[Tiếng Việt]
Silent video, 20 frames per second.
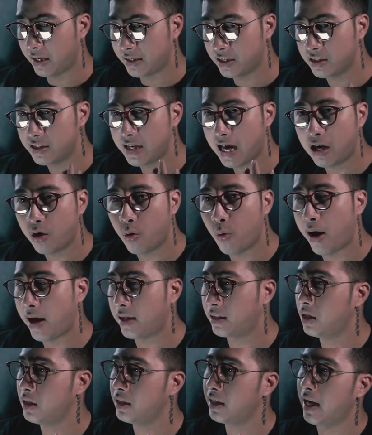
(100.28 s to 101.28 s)
cả những giác
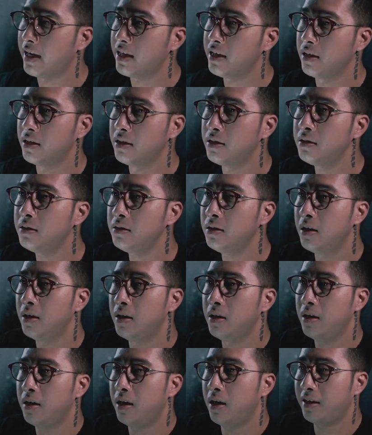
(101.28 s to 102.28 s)
quan, tất cả những
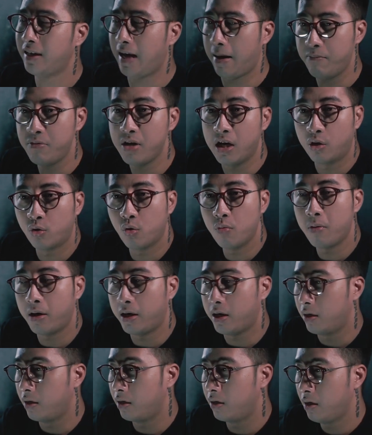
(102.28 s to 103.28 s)
cảm nhận của
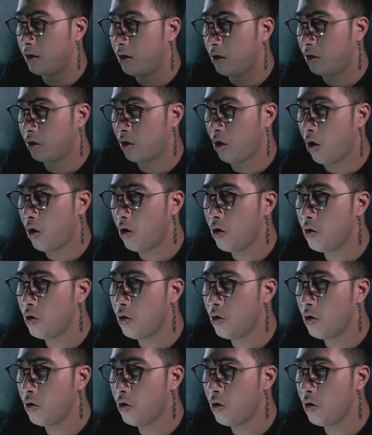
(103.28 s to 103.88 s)
mình nó